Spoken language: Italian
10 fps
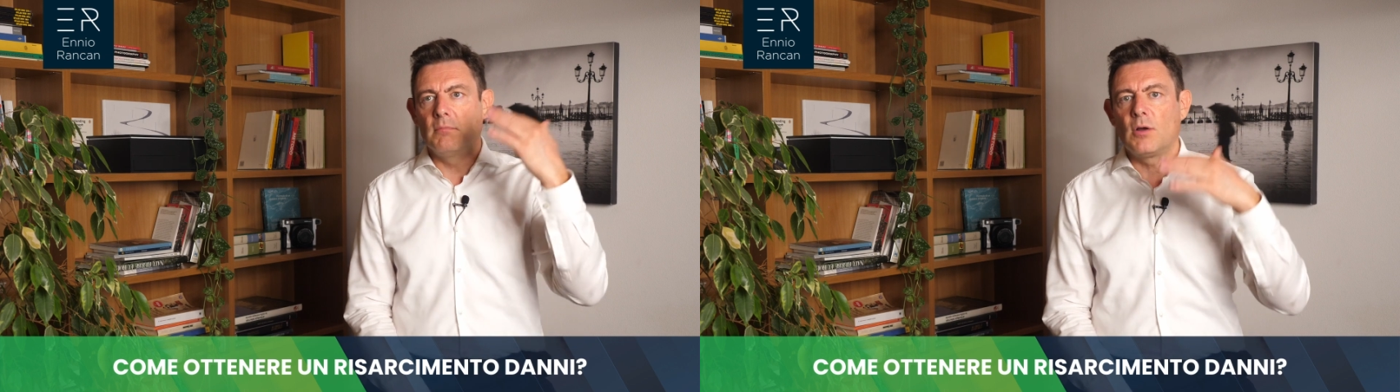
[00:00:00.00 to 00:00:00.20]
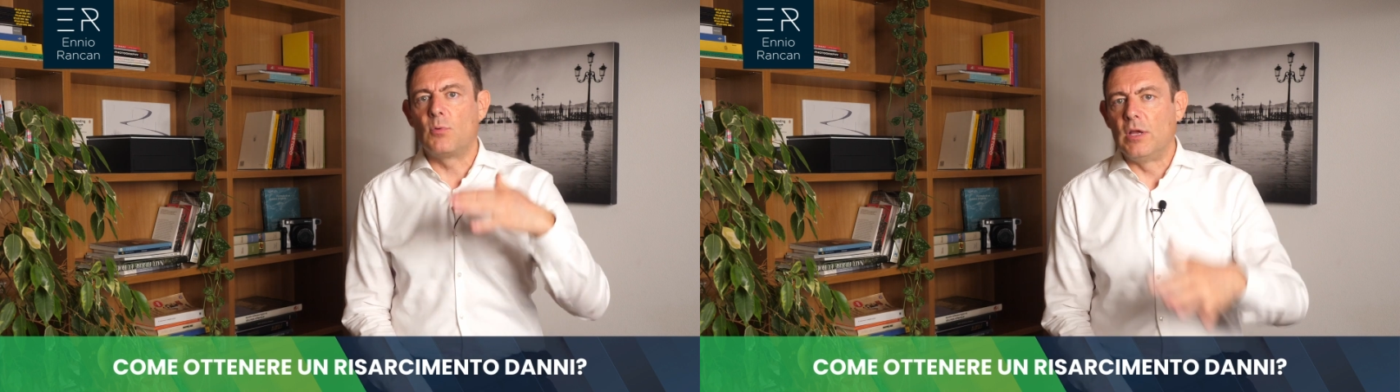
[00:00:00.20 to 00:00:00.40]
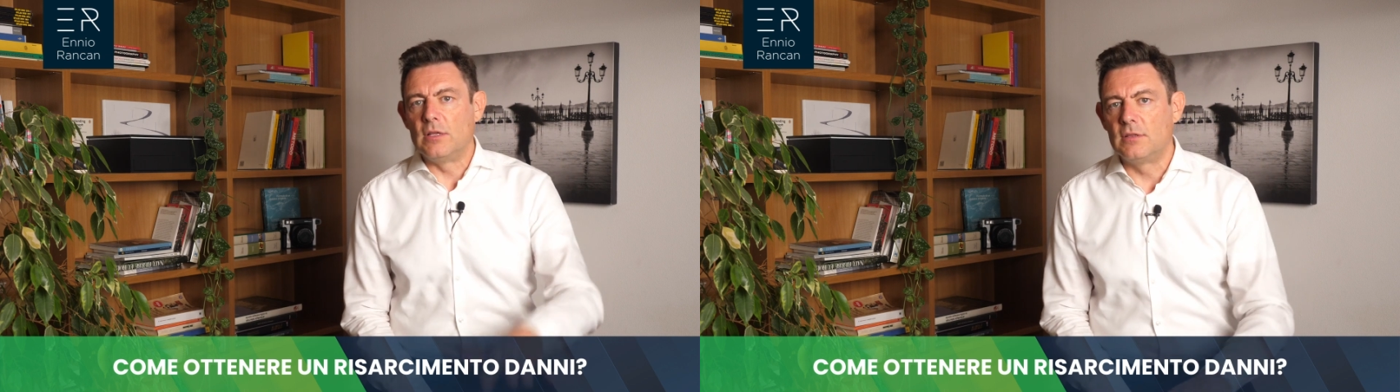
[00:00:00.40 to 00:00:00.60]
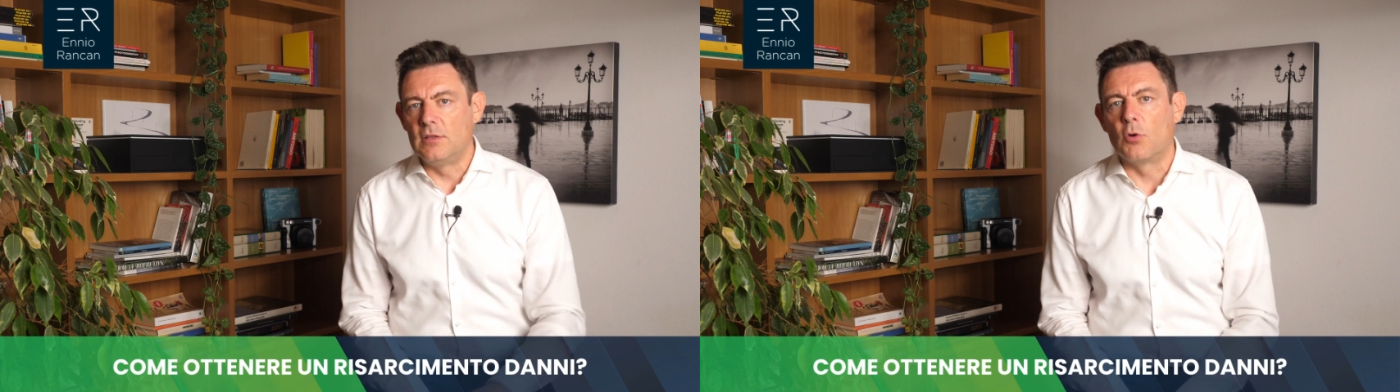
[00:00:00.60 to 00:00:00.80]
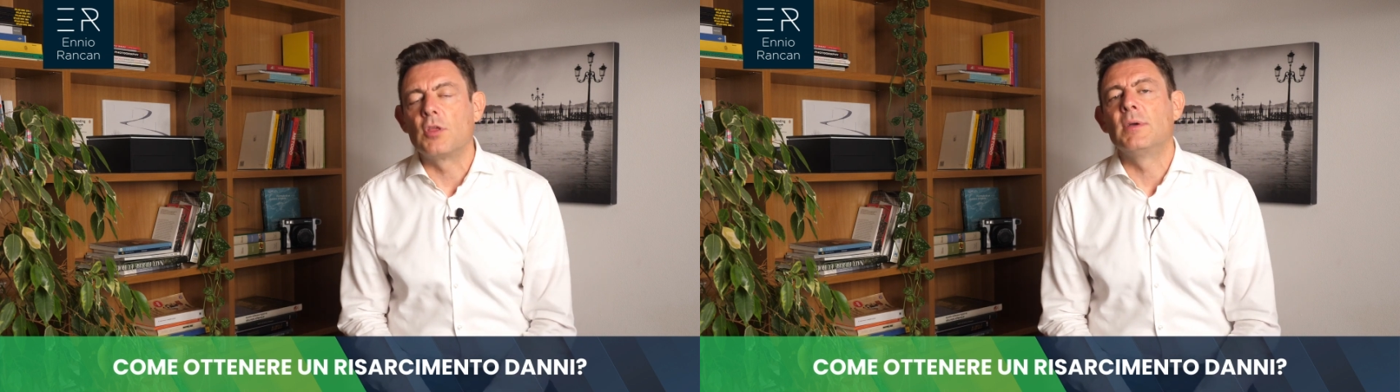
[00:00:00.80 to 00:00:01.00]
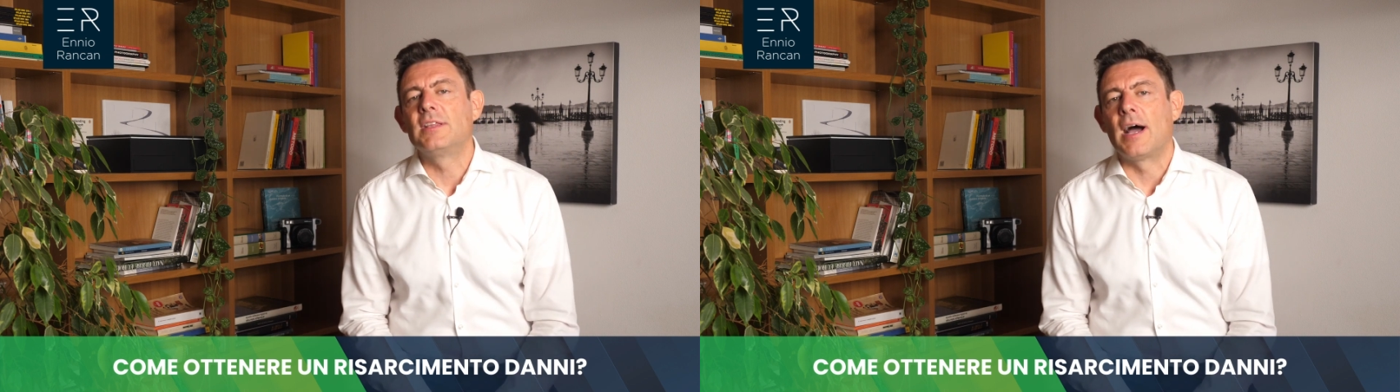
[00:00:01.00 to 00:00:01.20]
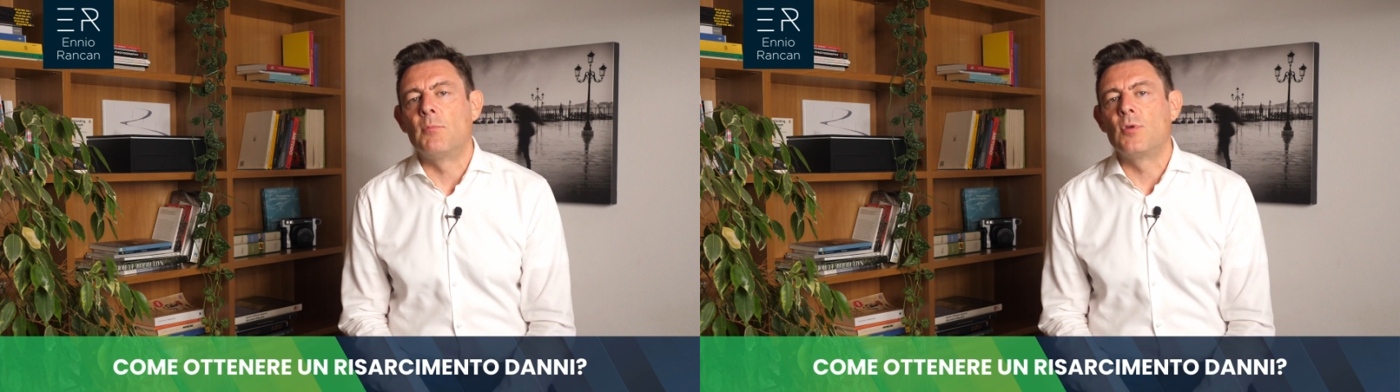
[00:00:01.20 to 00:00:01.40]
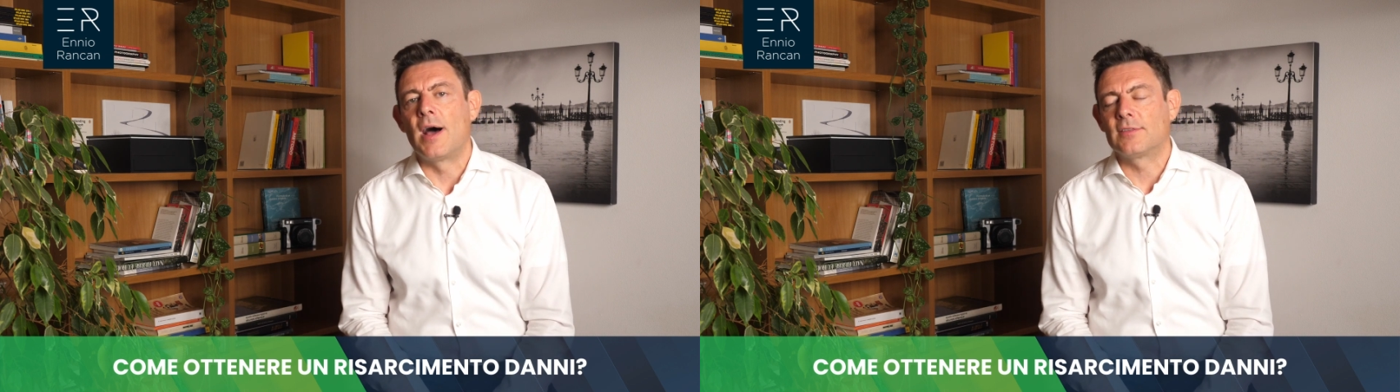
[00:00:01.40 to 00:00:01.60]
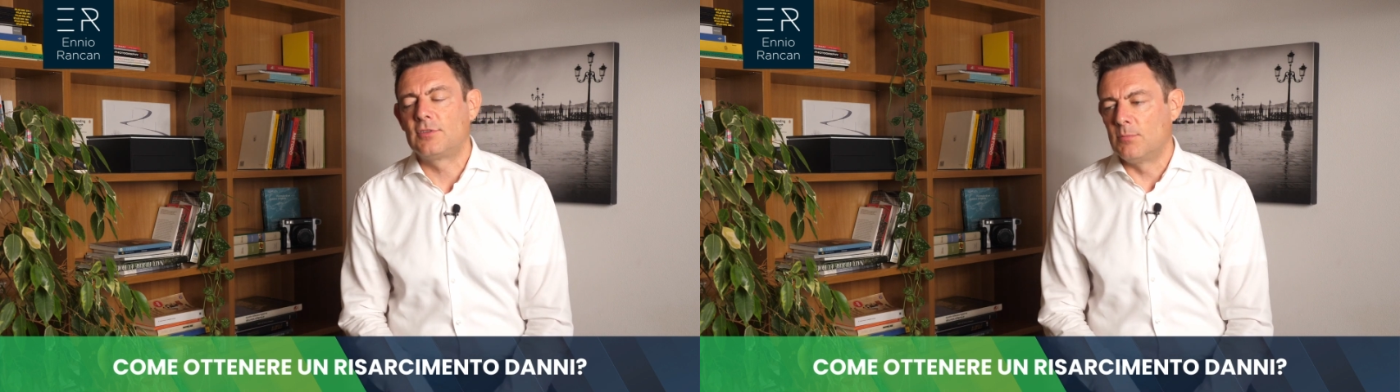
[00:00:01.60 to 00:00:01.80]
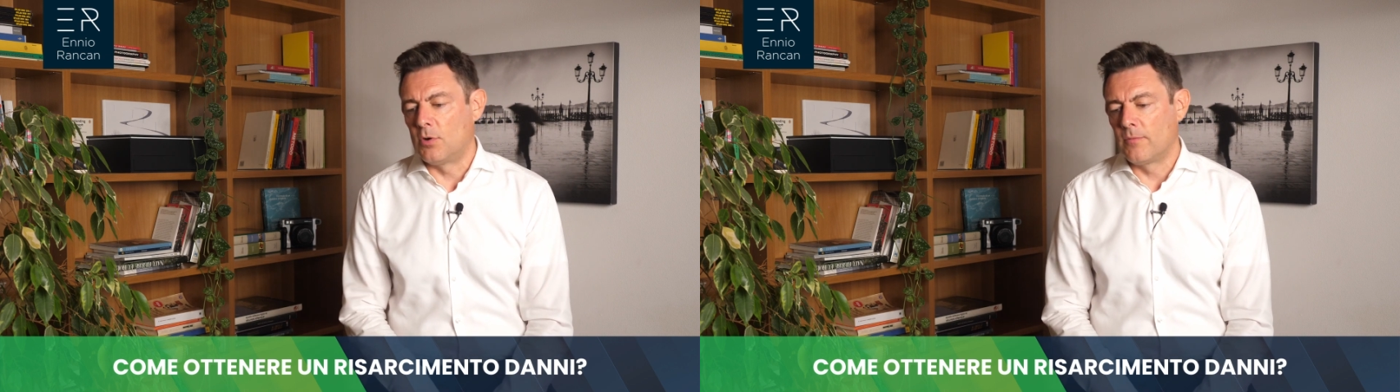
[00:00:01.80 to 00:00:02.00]
ma qui lo rimettiamo un
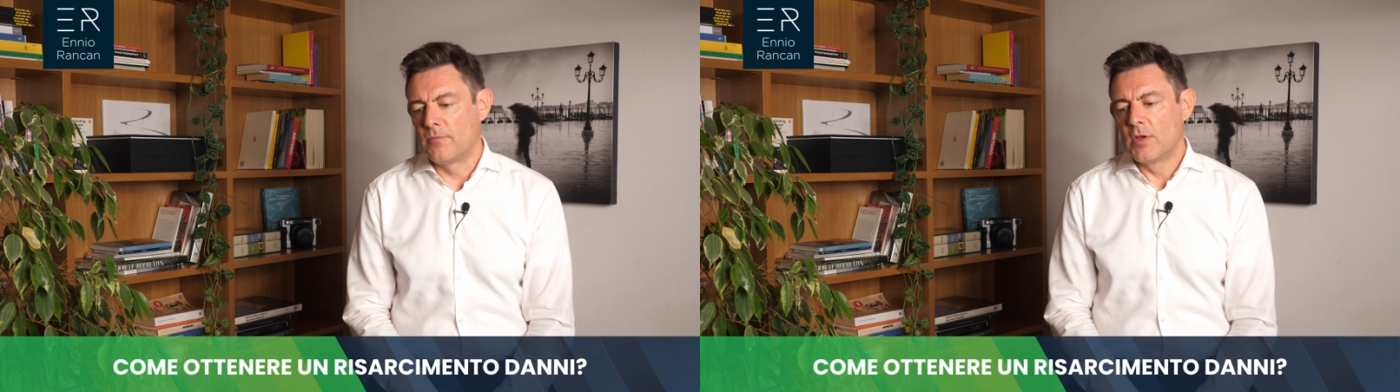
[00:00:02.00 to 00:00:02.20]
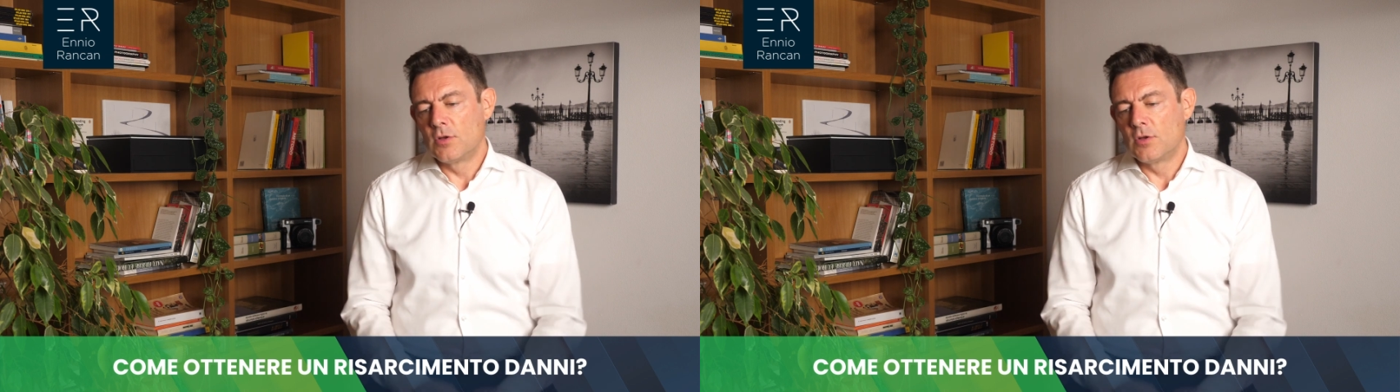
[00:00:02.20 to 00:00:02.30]
attimo